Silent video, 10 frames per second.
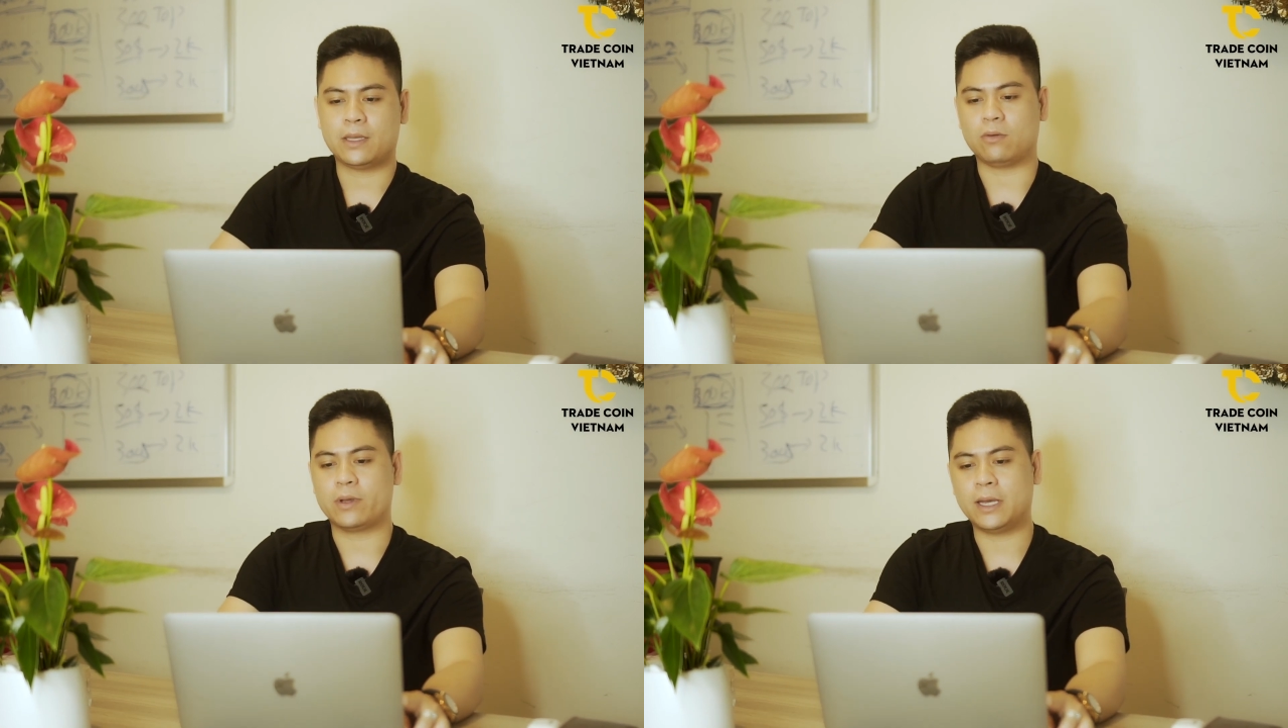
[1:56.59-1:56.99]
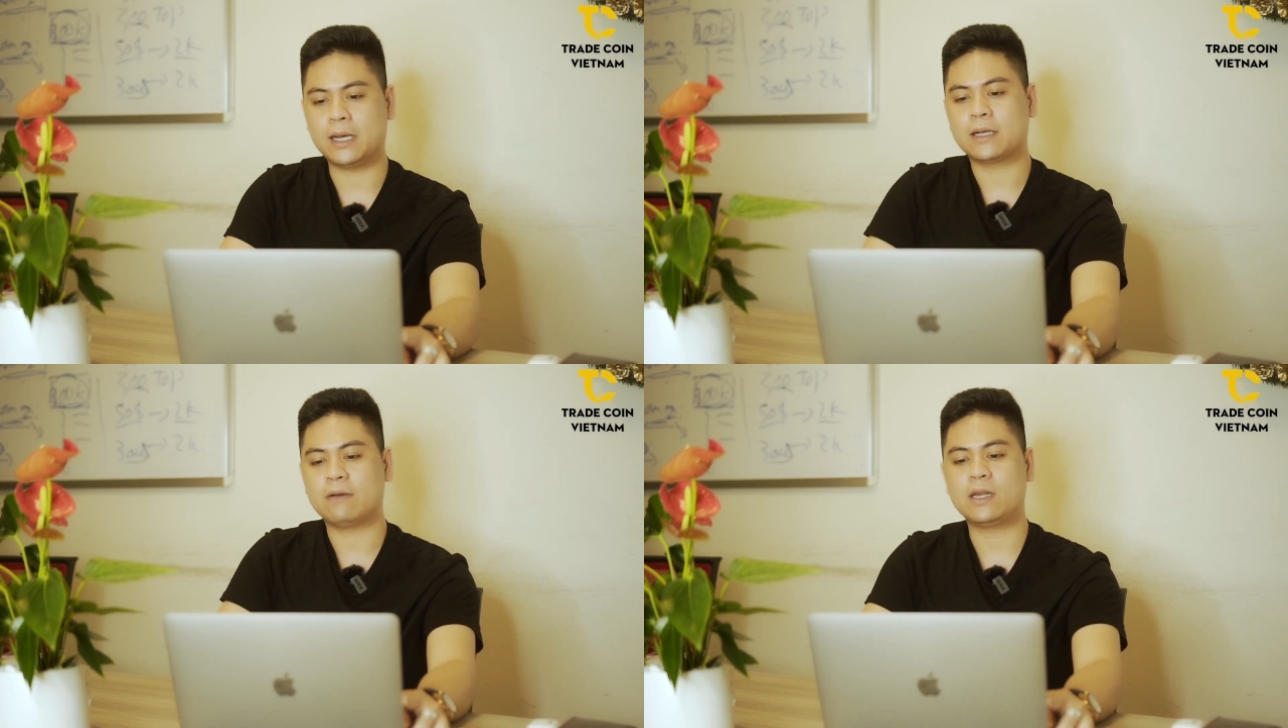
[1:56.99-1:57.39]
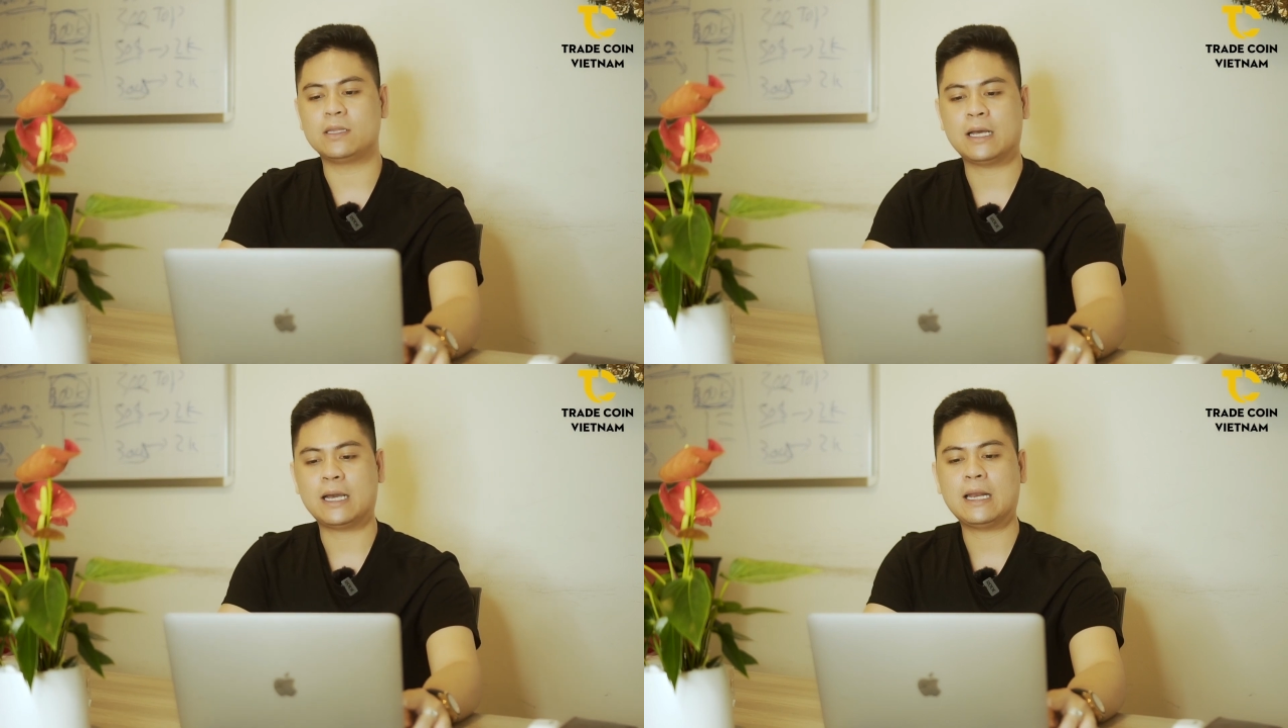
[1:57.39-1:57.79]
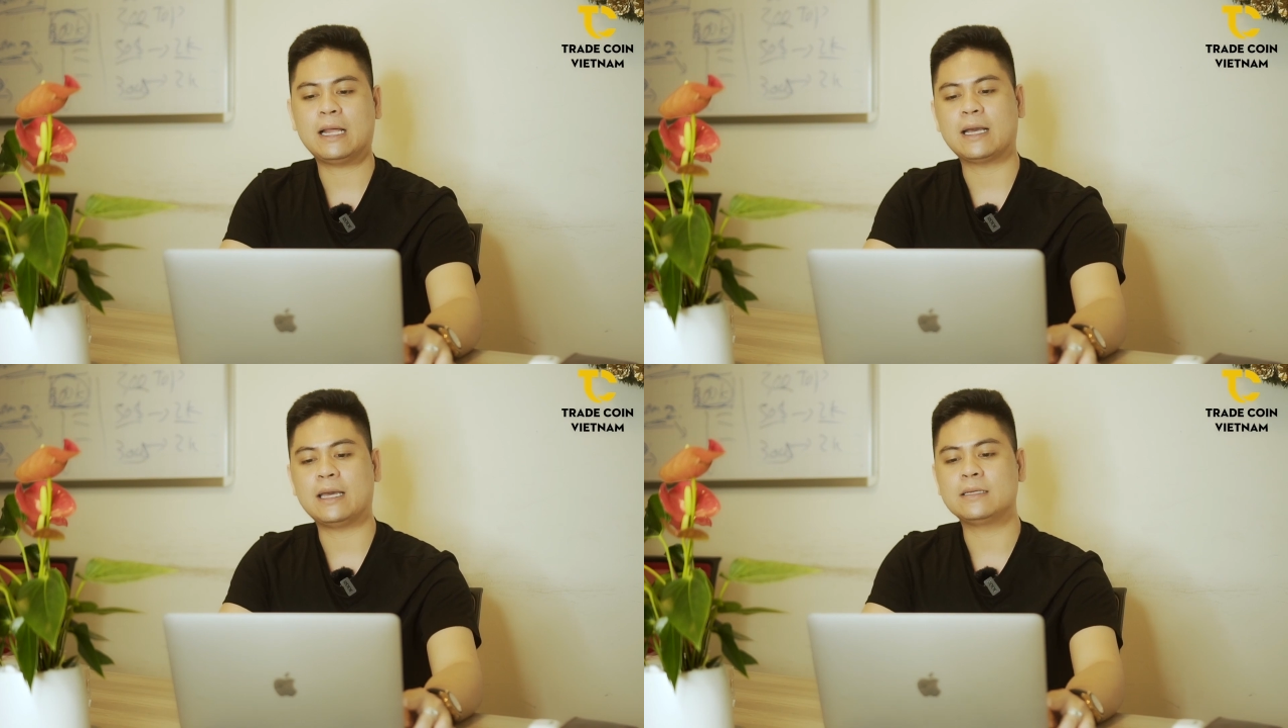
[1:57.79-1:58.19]
ok ha cái vấn đề thứ hai
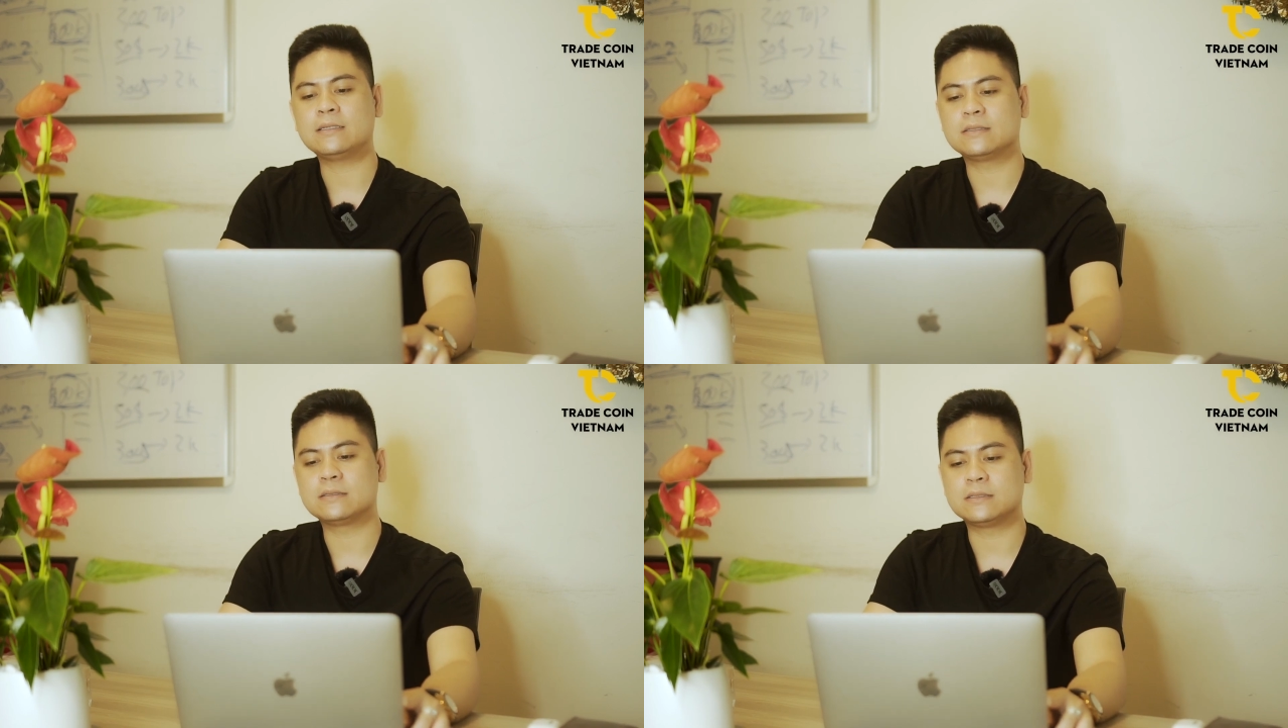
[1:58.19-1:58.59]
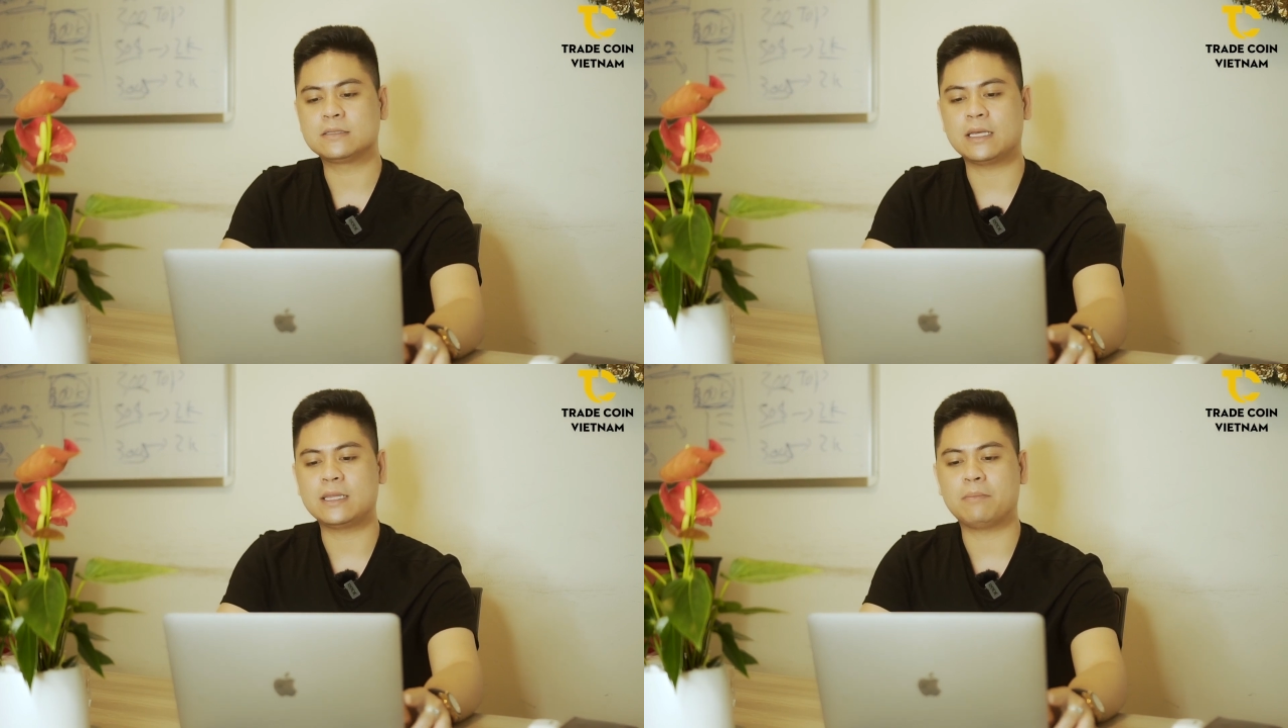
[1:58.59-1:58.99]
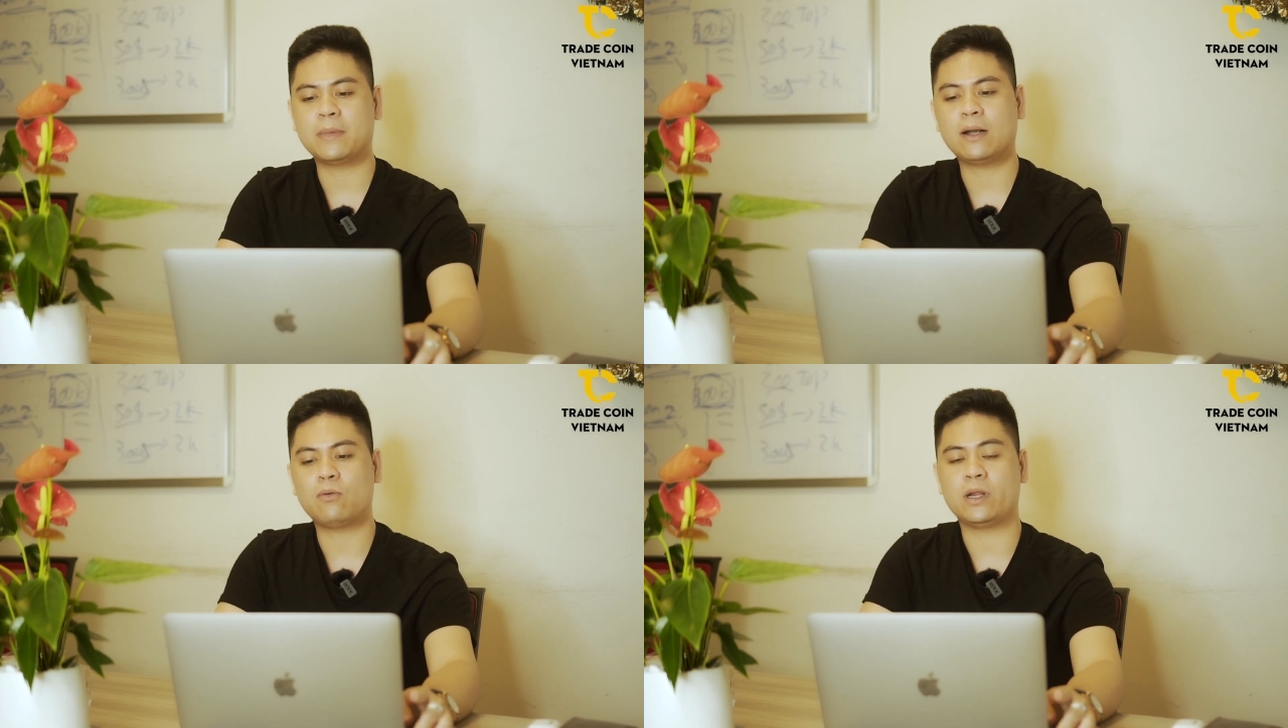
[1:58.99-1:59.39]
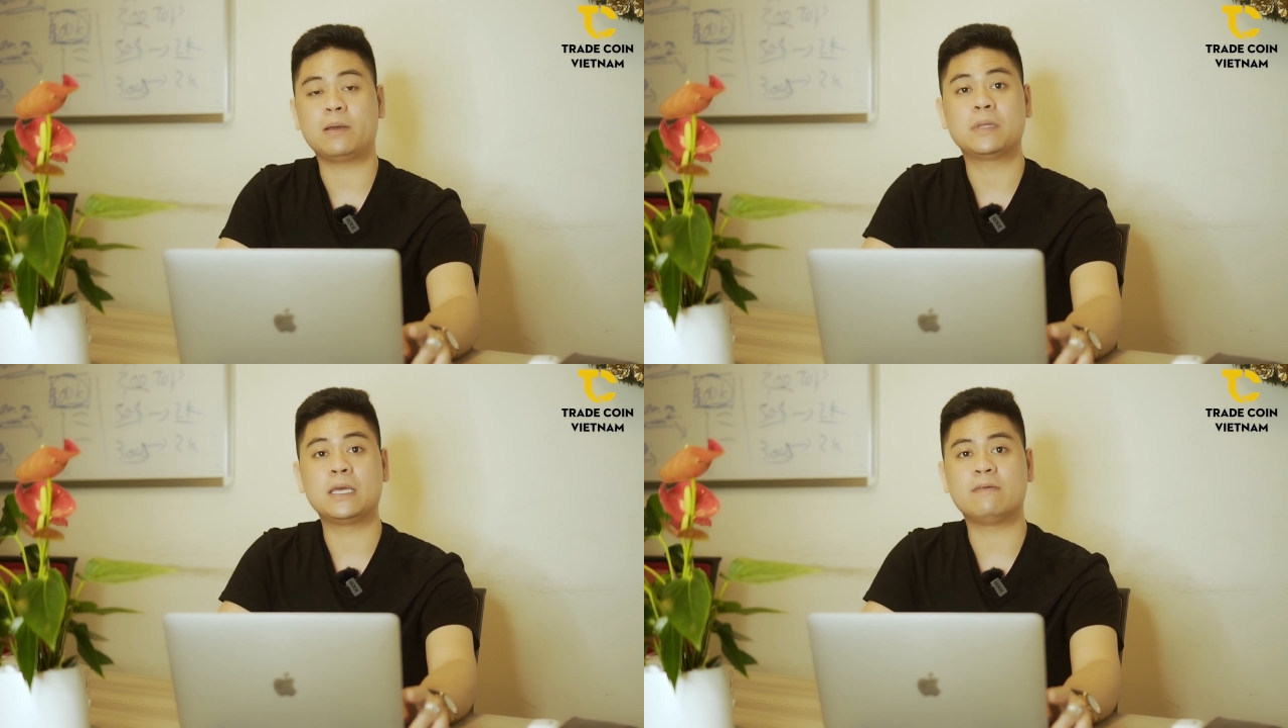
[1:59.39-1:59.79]
là cái cái tiềm năng của
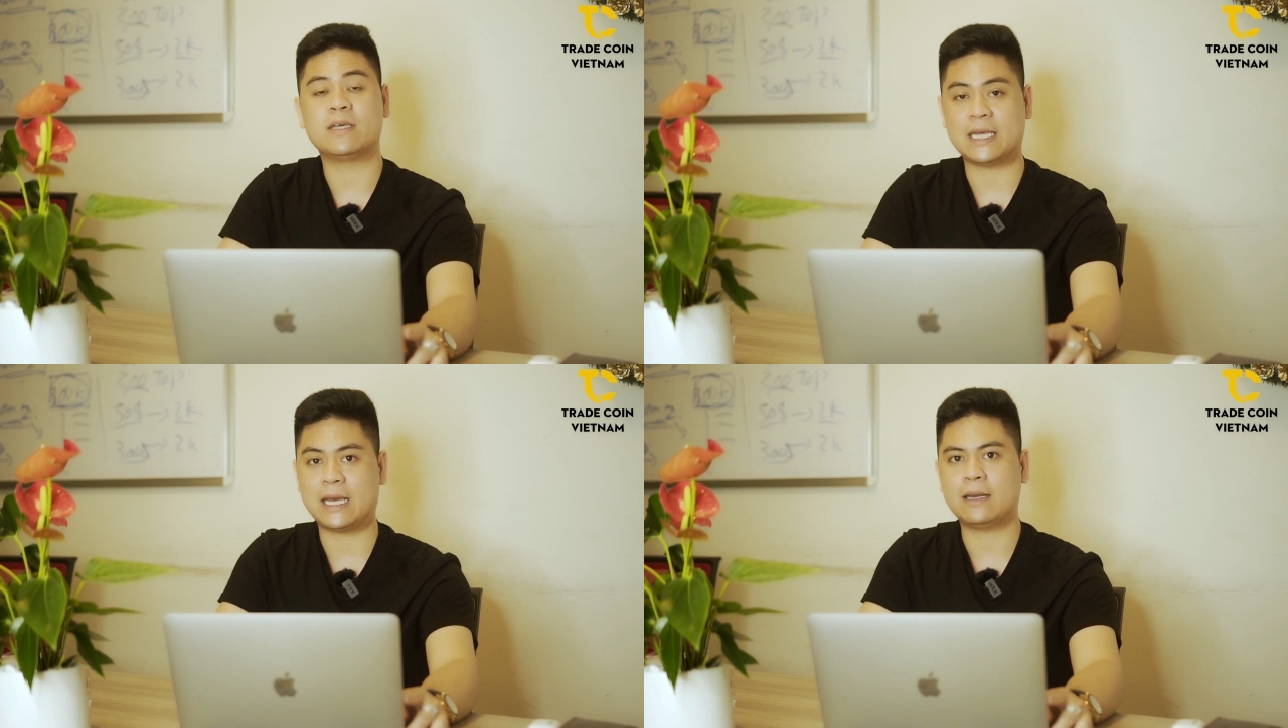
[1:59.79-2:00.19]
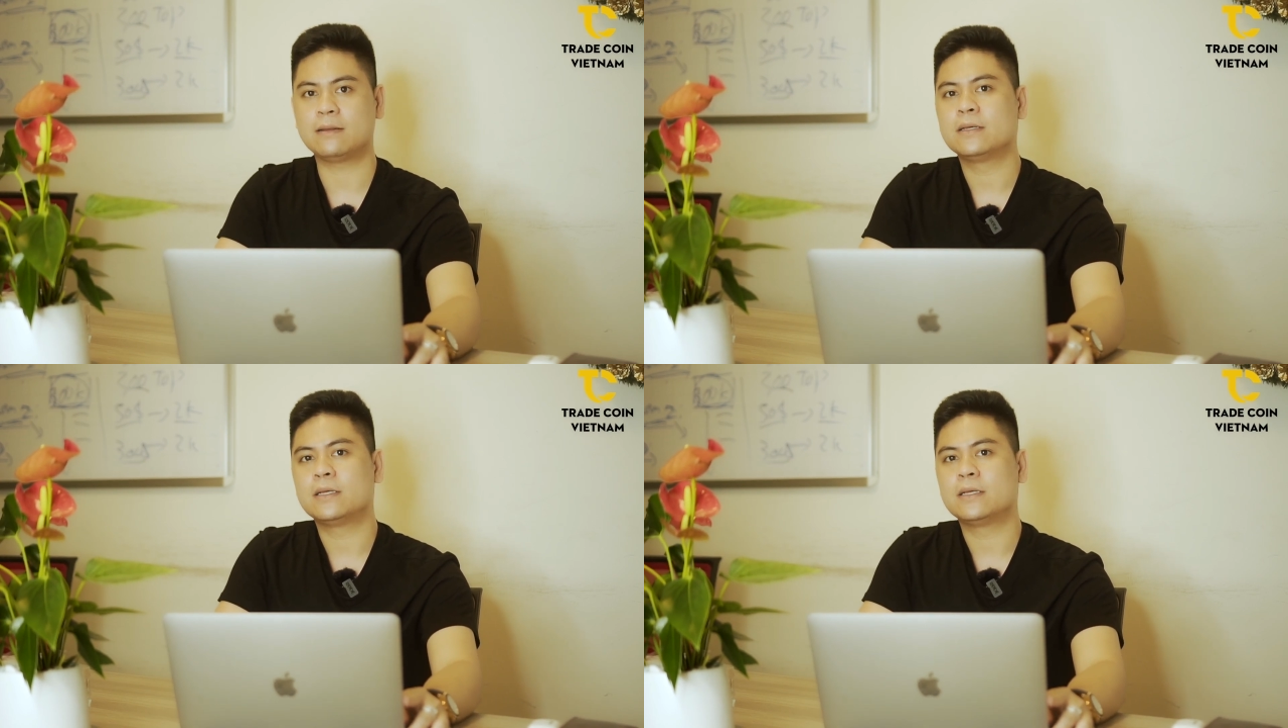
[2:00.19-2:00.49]
NFT về dài hạn